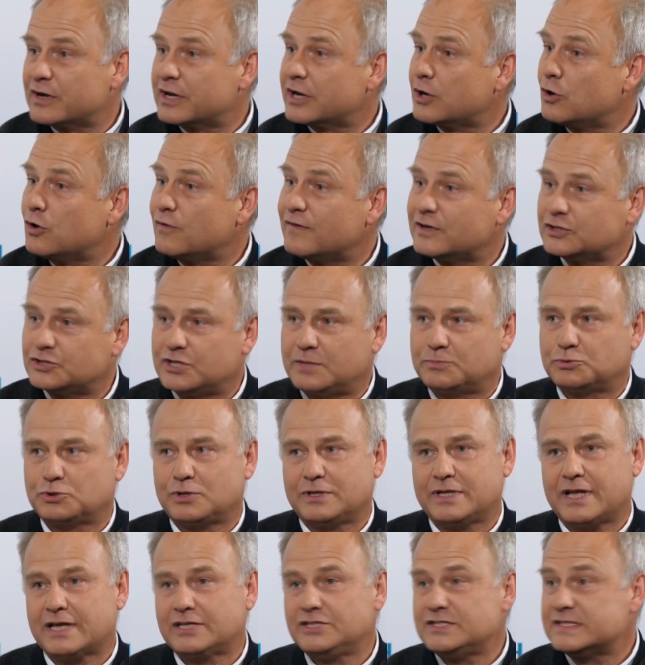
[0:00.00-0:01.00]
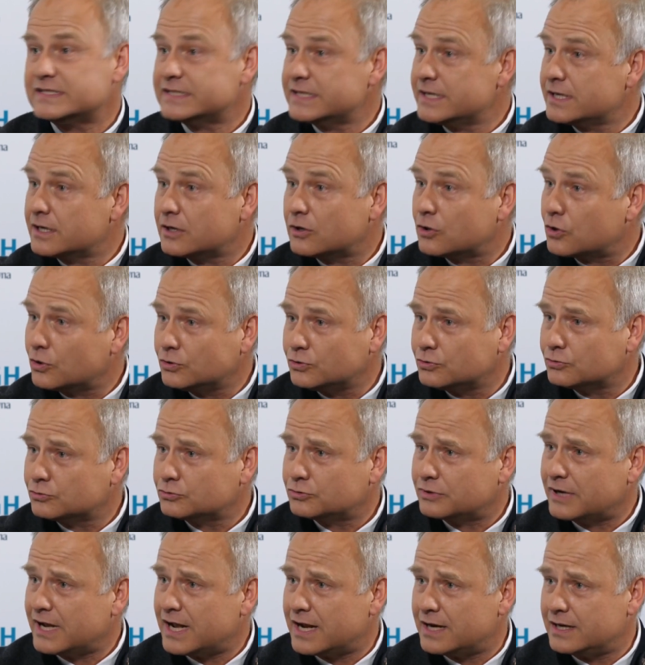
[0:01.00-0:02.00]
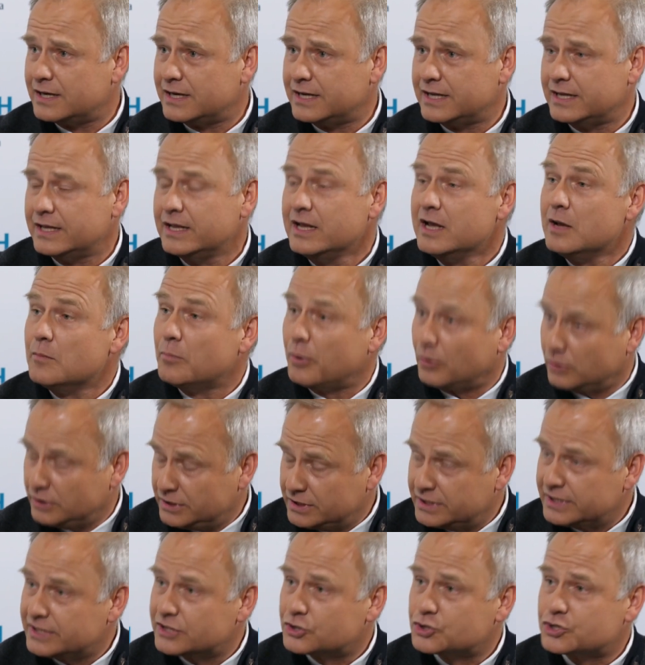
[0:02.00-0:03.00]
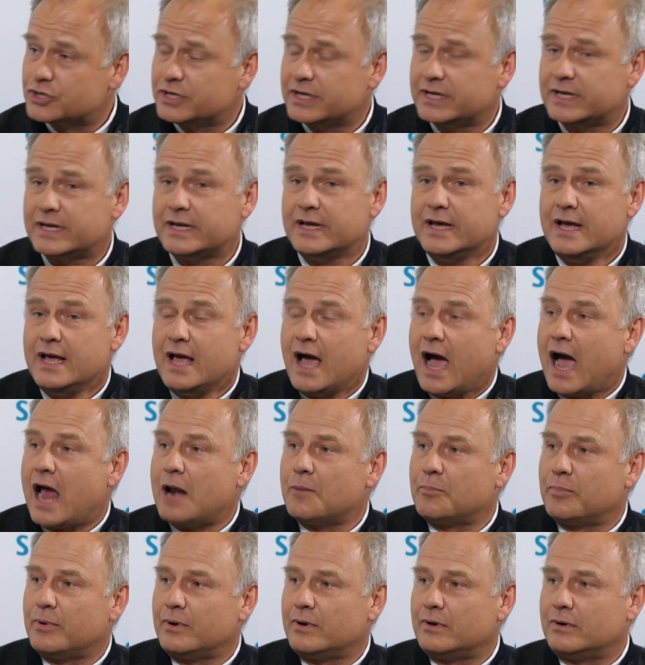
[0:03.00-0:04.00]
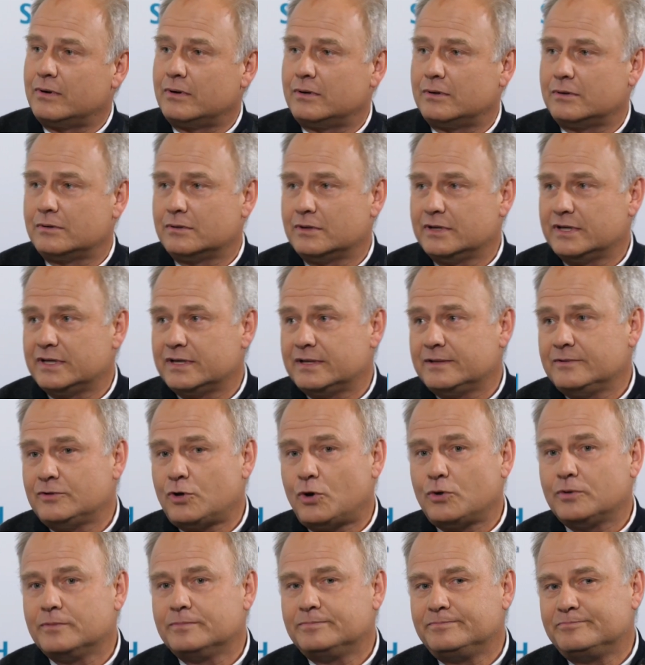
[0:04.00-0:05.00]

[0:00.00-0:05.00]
wykreować na przykład jakiś cykl koniunkturalny, polityczny, albo e, no,